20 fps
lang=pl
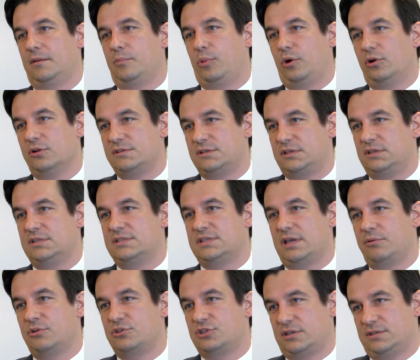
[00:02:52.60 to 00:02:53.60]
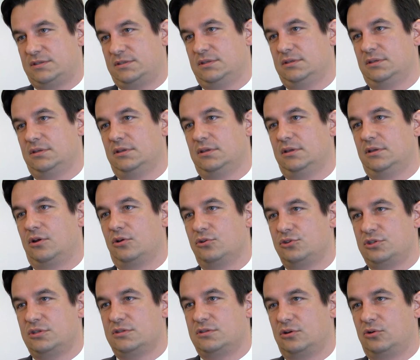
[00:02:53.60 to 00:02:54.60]
Polski cały czas
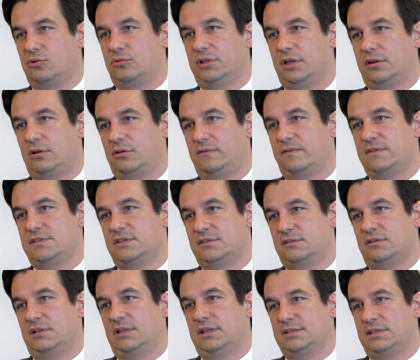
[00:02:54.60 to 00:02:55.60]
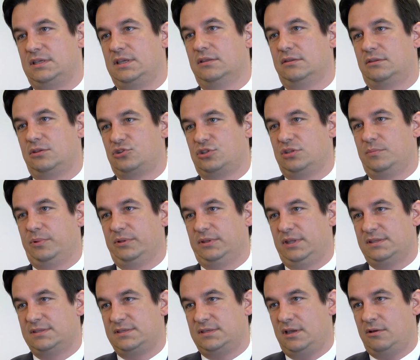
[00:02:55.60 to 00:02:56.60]
rośnie z roku na rok, więc jest to dla nas gigantyczny
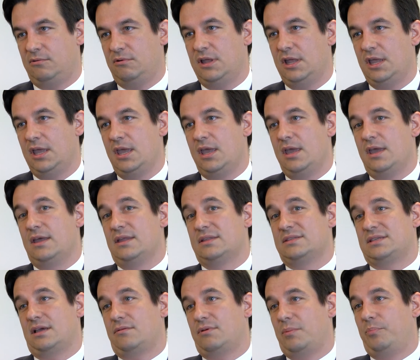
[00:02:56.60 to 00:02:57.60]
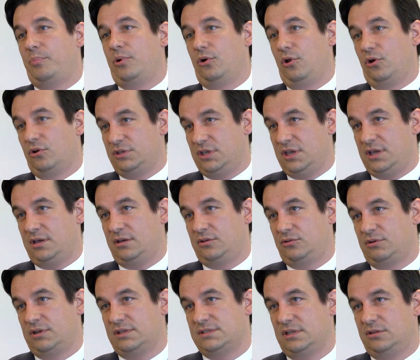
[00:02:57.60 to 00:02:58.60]
potencjał cała Polonia,
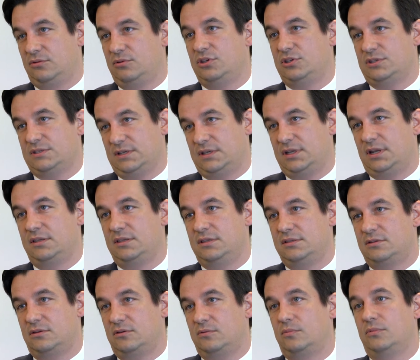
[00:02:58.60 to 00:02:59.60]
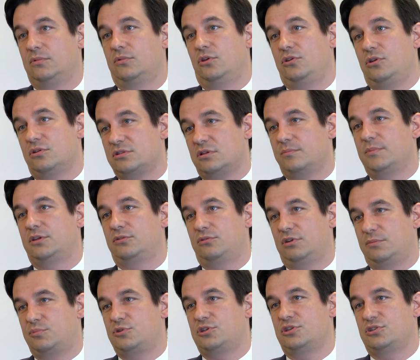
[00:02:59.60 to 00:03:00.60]
która znajduje się za granicą, no i osoby,
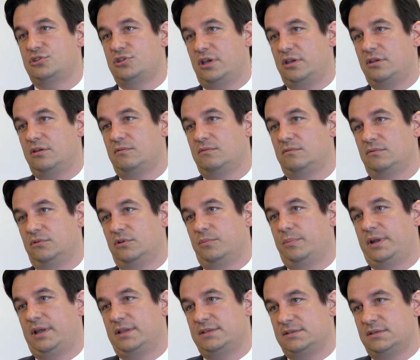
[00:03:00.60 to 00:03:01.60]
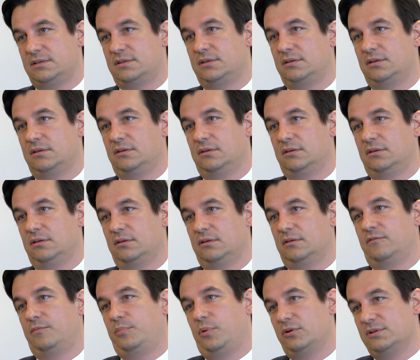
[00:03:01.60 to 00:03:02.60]
które przyjeżdżają do pracy
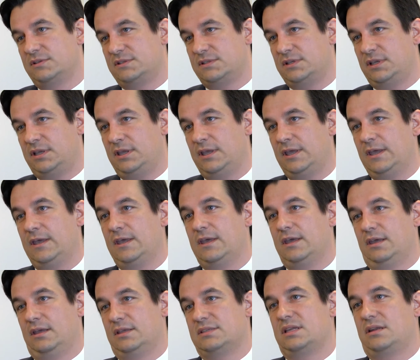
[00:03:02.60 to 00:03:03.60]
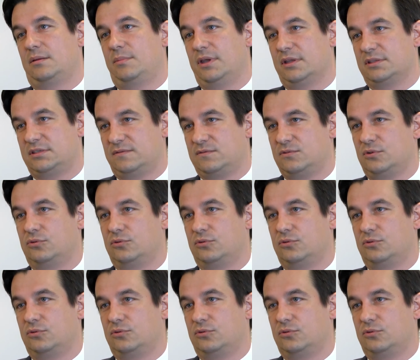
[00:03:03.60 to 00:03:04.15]
y, w Polsce, e, zarabiające w